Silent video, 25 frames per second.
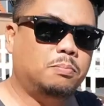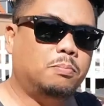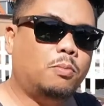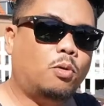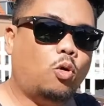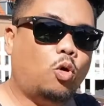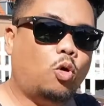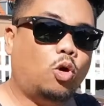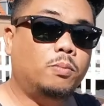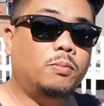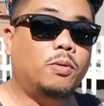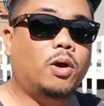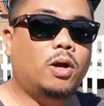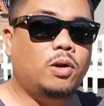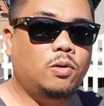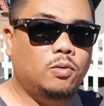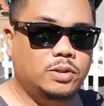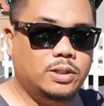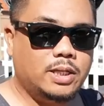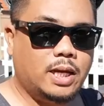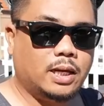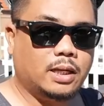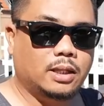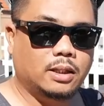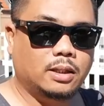คนไม่ค่อยรู้
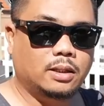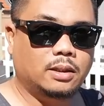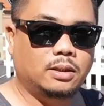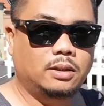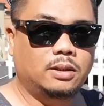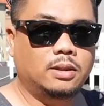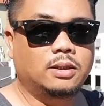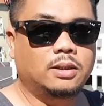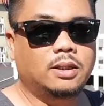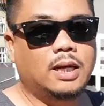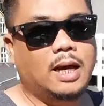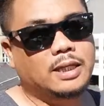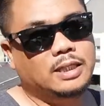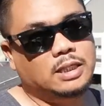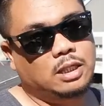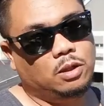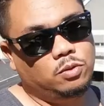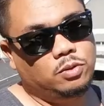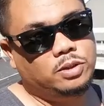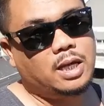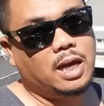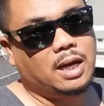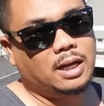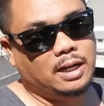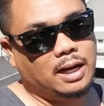จัก หรืออาจจะรู้
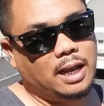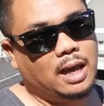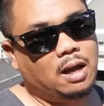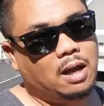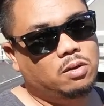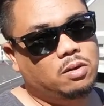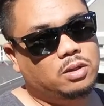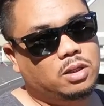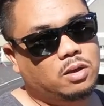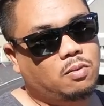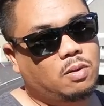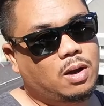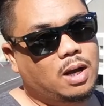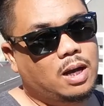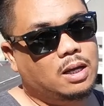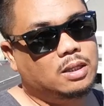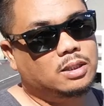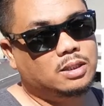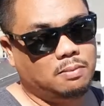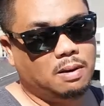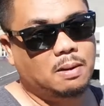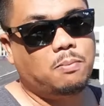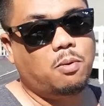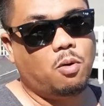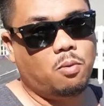จักแล้ว แต่ว่า
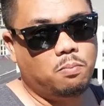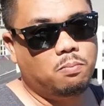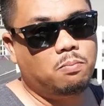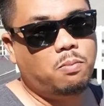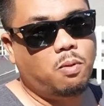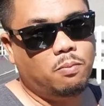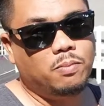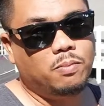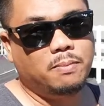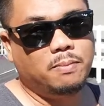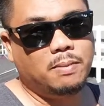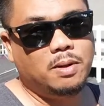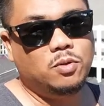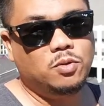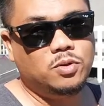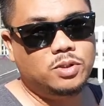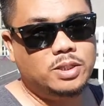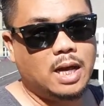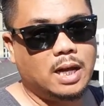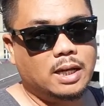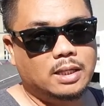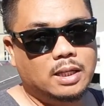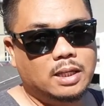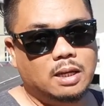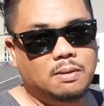สำหรับผมผมยังไม่รู้จั
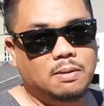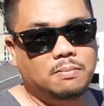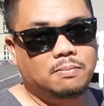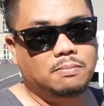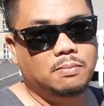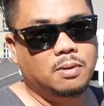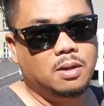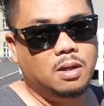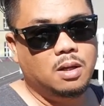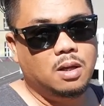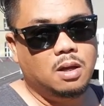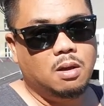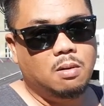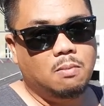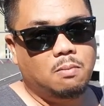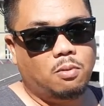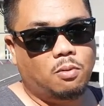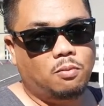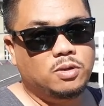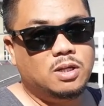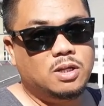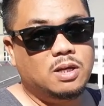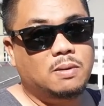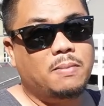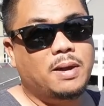กนะครับผ
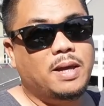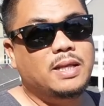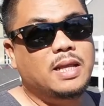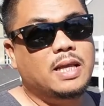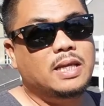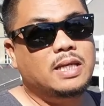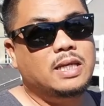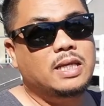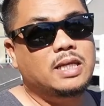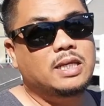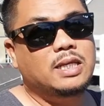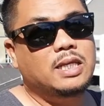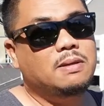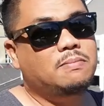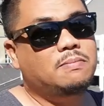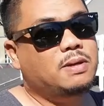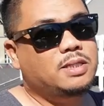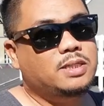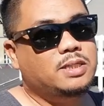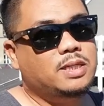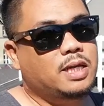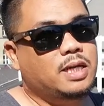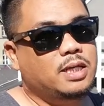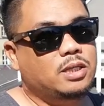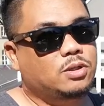มจะไปในที่ที่ไม่
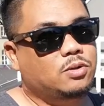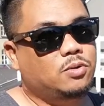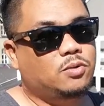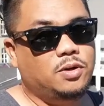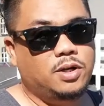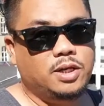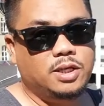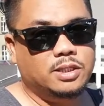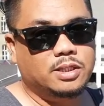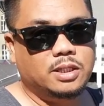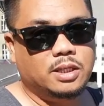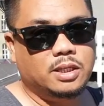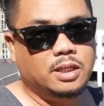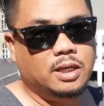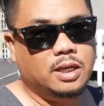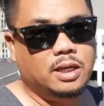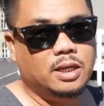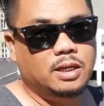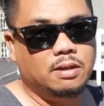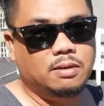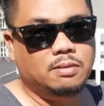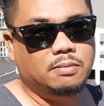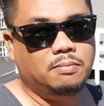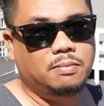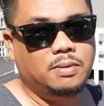ใช่ทัวริสต์นะฮะ
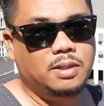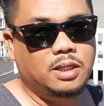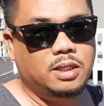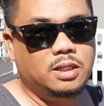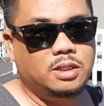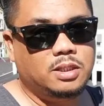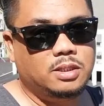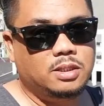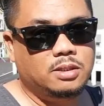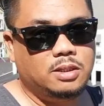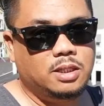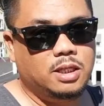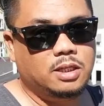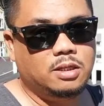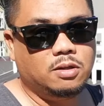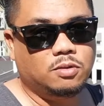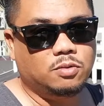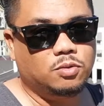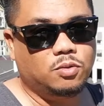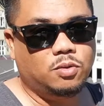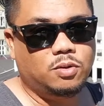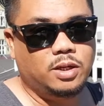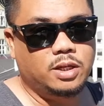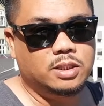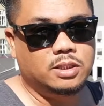ไม่ใช่ที่ของ
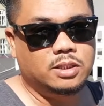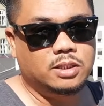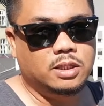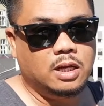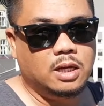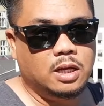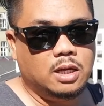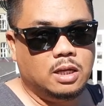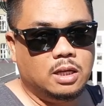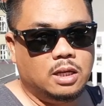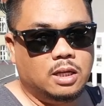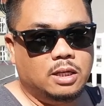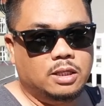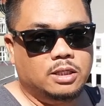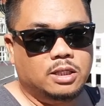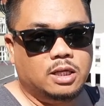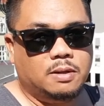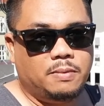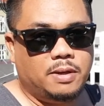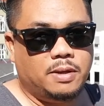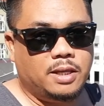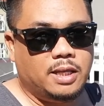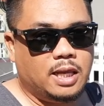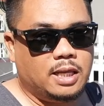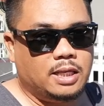ทัวริสต์จะ
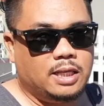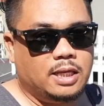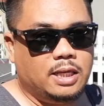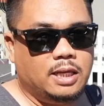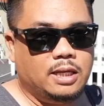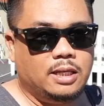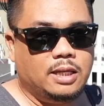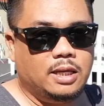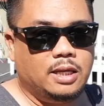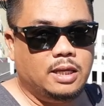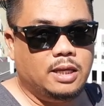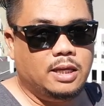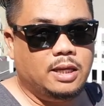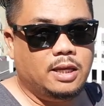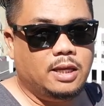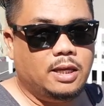ไปในที่ที่